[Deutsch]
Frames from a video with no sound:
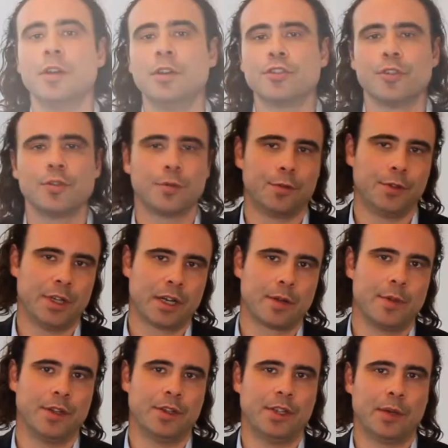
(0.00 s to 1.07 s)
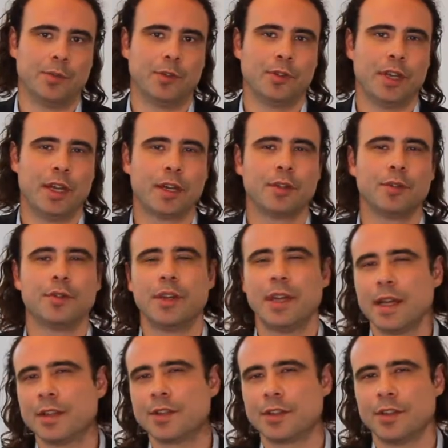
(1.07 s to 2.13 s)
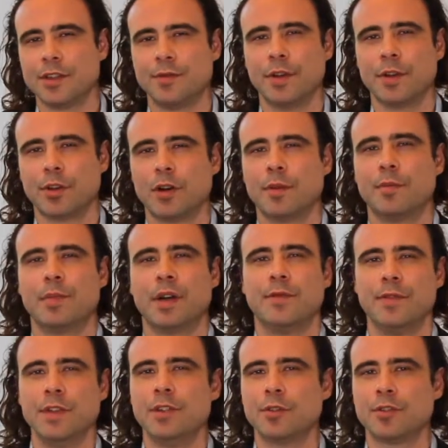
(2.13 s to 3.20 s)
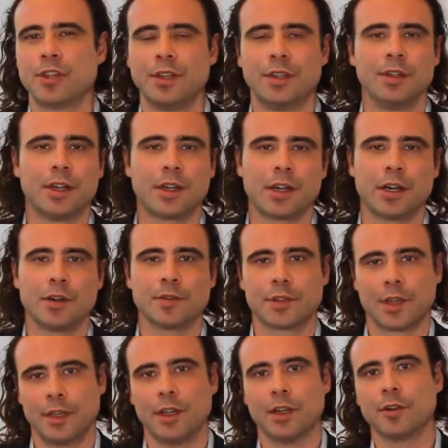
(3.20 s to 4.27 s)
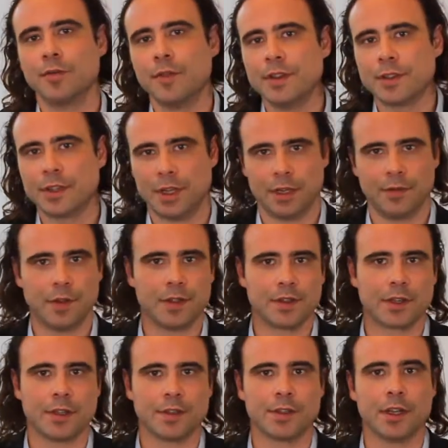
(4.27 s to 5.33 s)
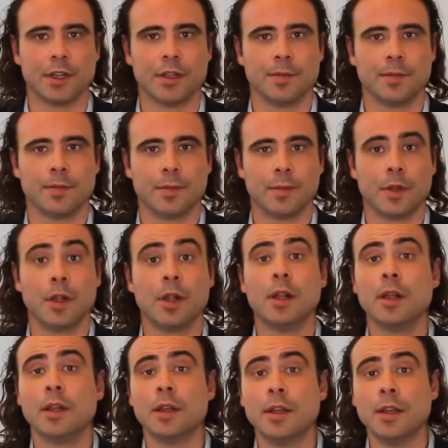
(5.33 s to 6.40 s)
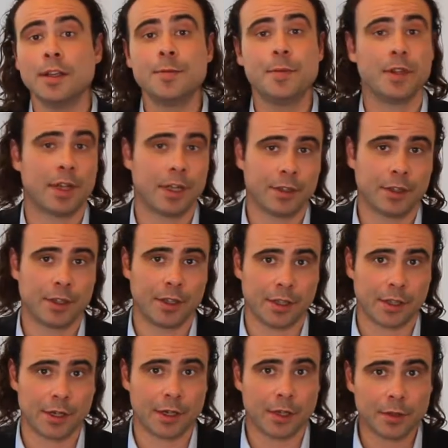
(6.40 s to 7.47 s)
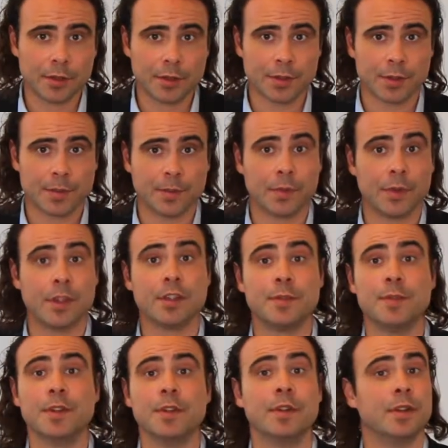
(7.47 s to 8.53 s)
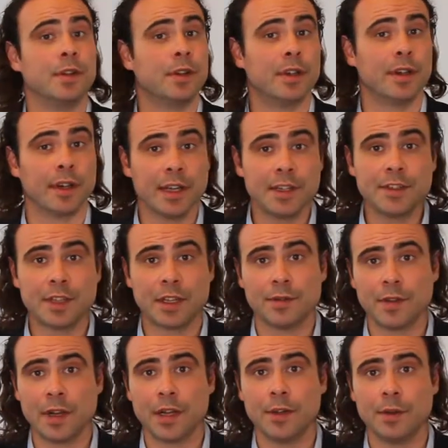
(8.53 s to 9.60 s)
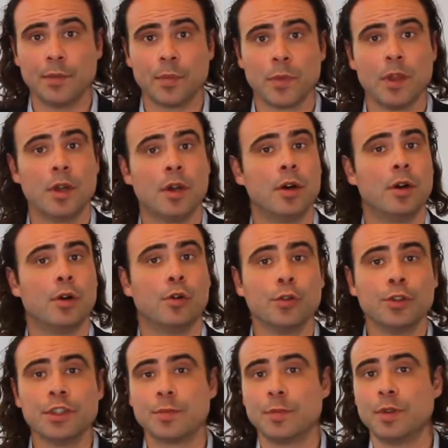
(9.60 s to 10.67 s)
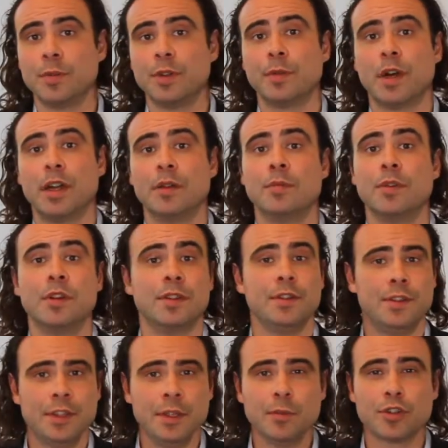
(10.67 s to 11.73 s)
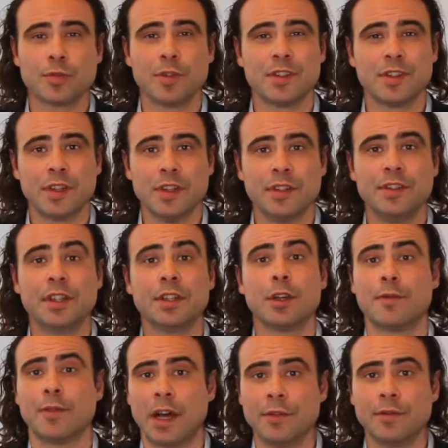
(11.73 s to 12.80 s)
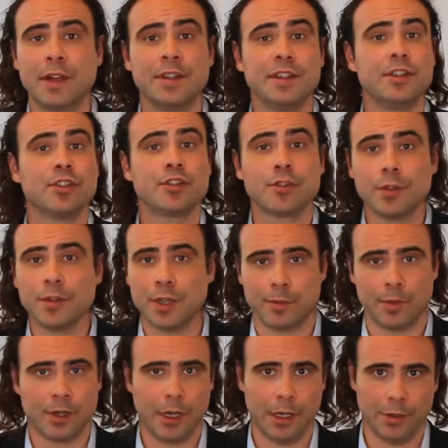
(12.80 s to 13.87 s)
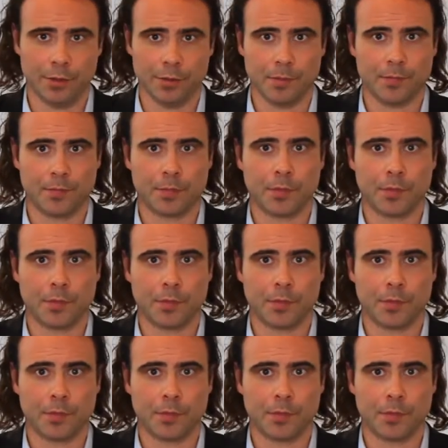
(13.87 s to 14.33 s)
Schönen guten Tag, meine Damen und Herren, und herzlich willkommen beim Videochannel der Kraus Gendler Rowinski Anwaltskanzlei. Ich bin André Kraus, ich bin Rechtsanwalt und ich bin mit meinem Team spezialisiert auf anwaltliche Schuldnerberatung.